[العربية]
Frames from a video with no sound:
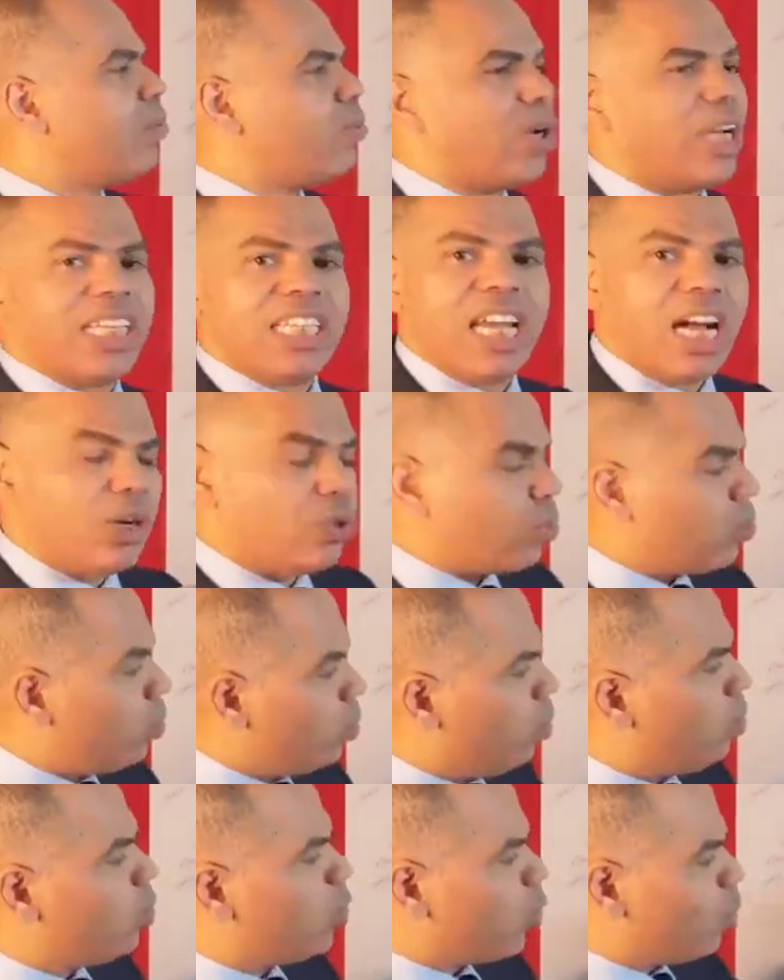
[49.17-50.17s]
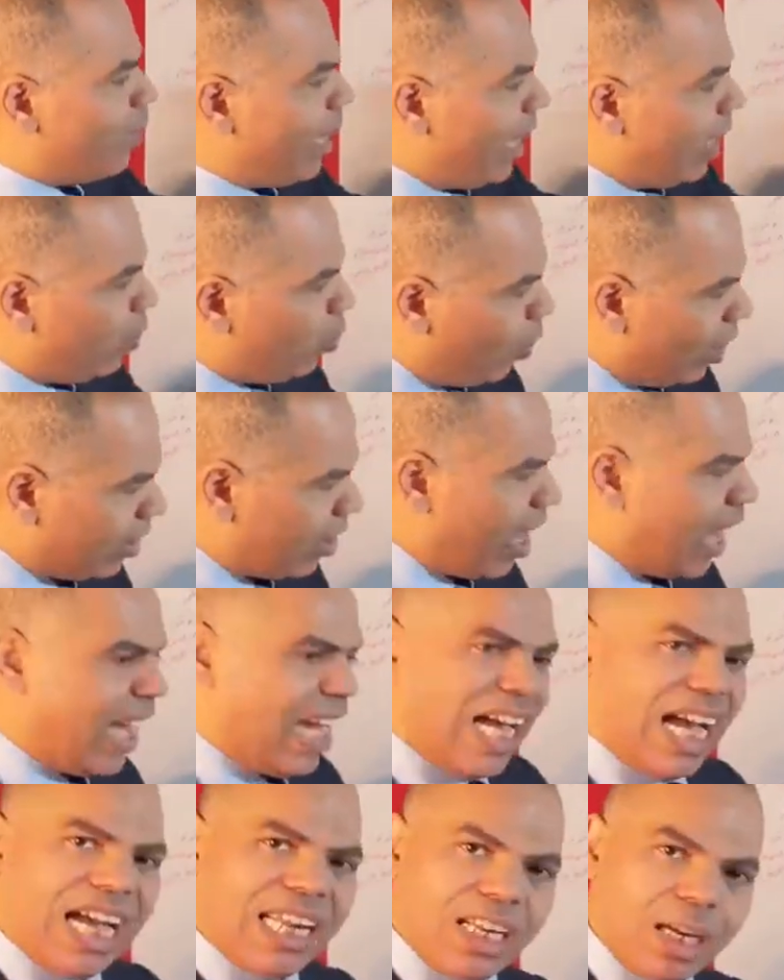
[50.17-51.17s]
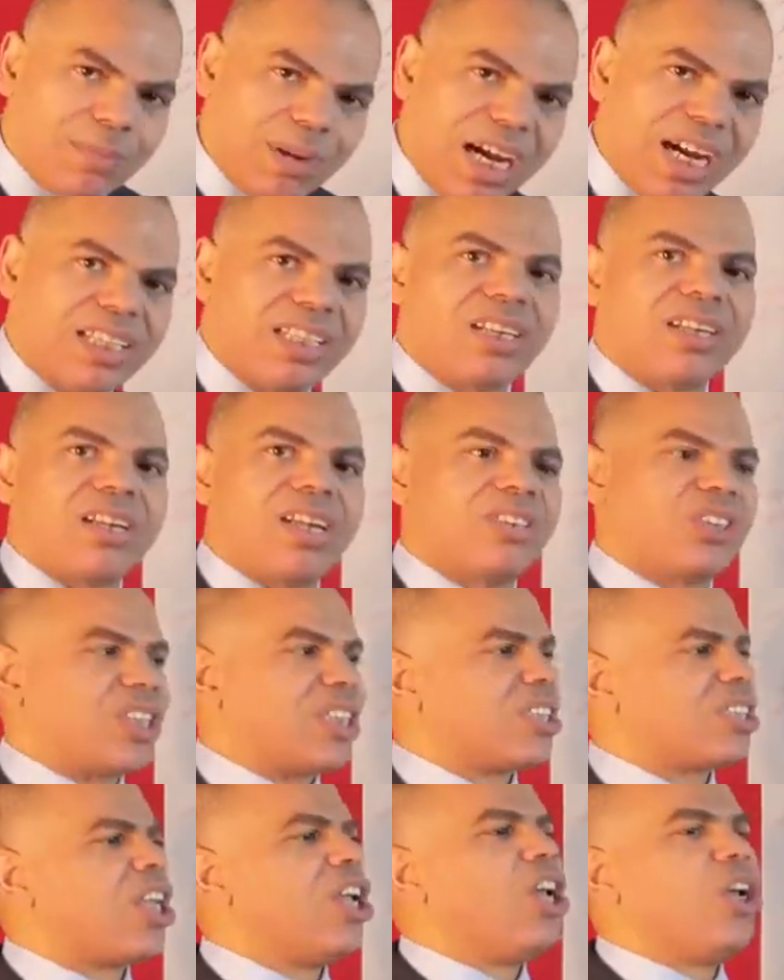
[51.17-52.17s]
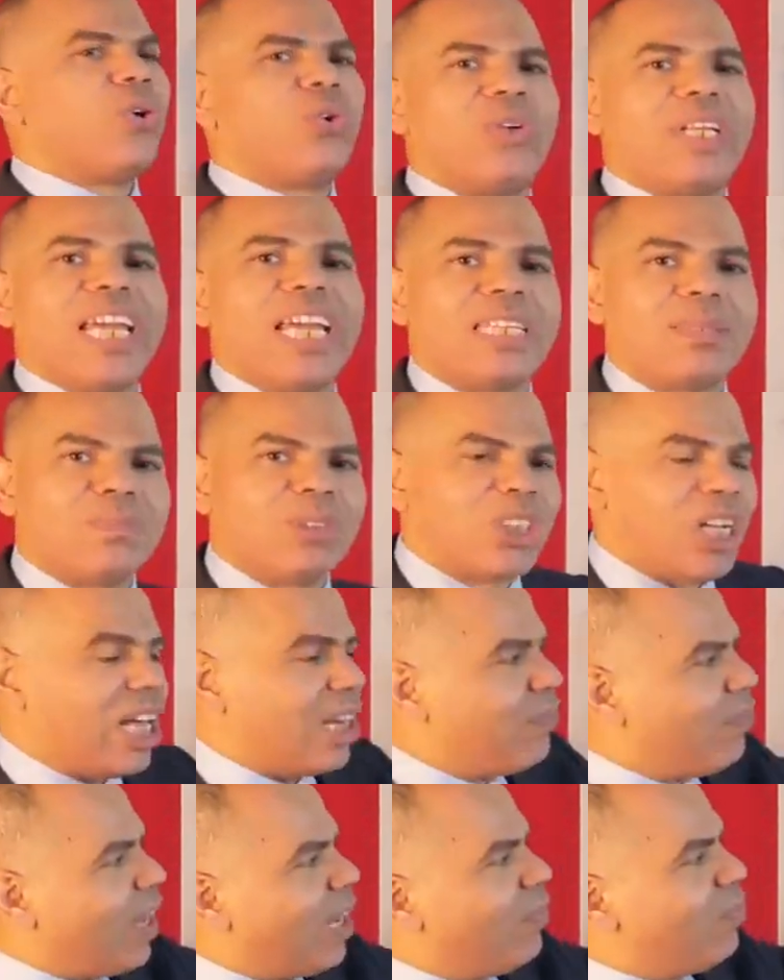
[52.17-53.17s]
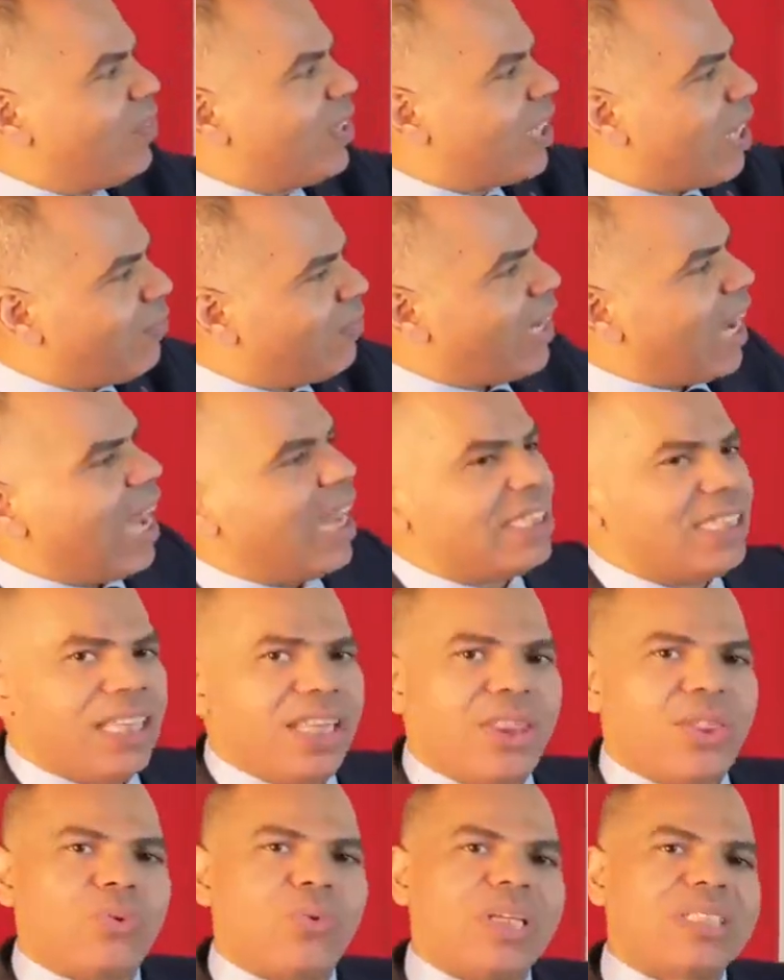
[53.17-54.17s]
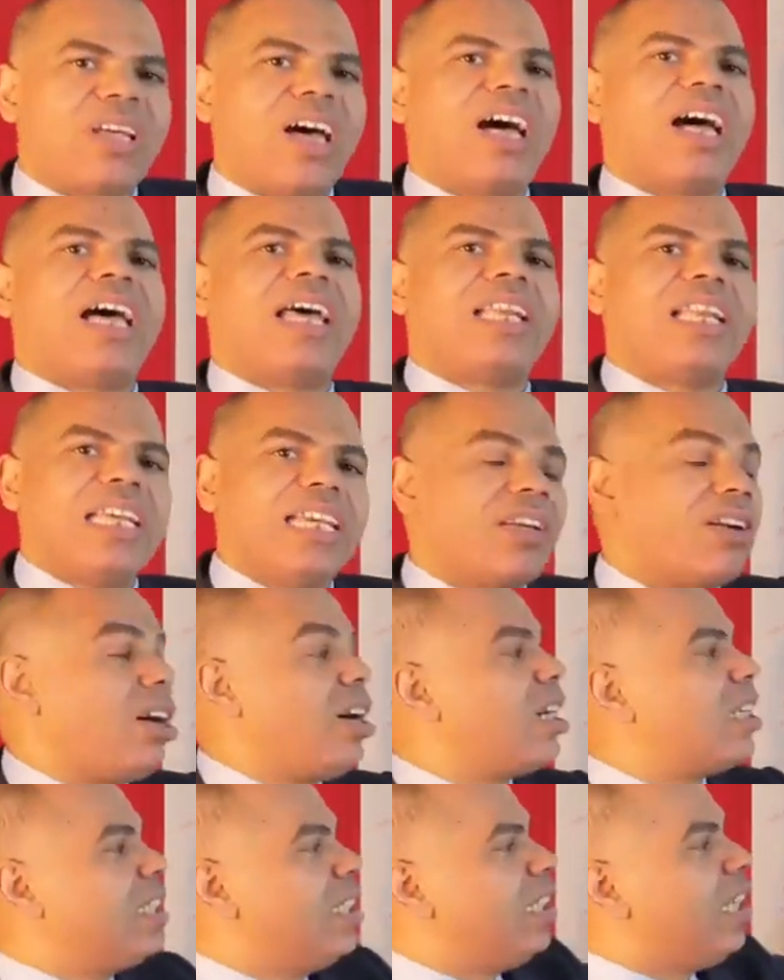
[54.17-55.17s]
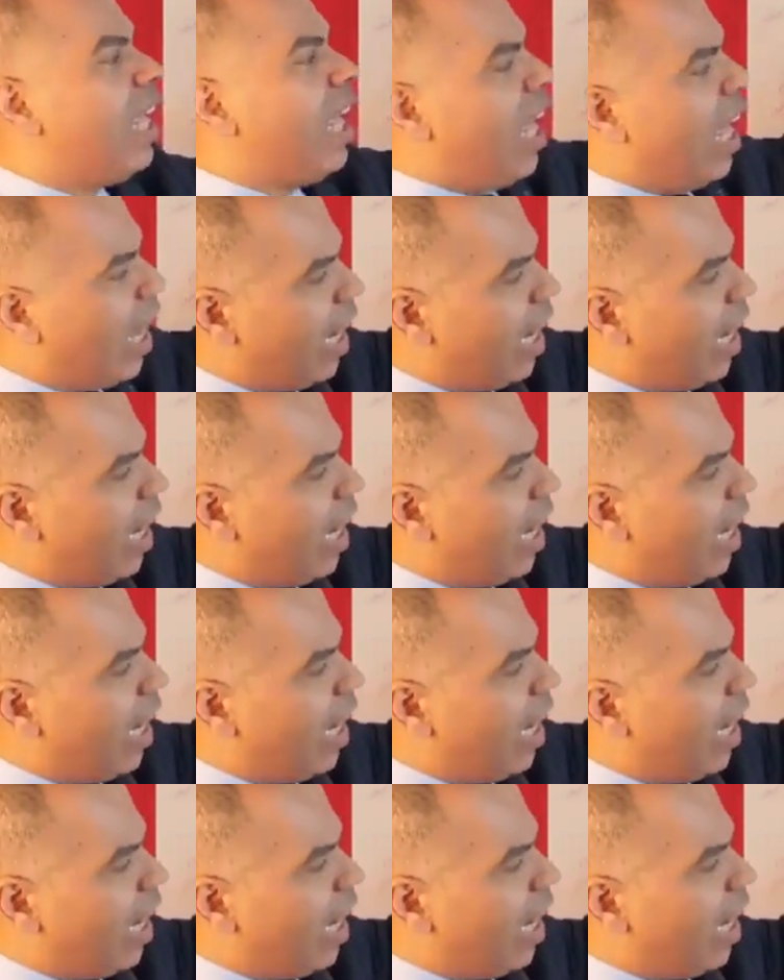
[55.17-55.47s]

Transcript: وهي عقود الجمان وضعها على بحر الرجز هناك مش عارف ألفية في الحديث وضعها العراقي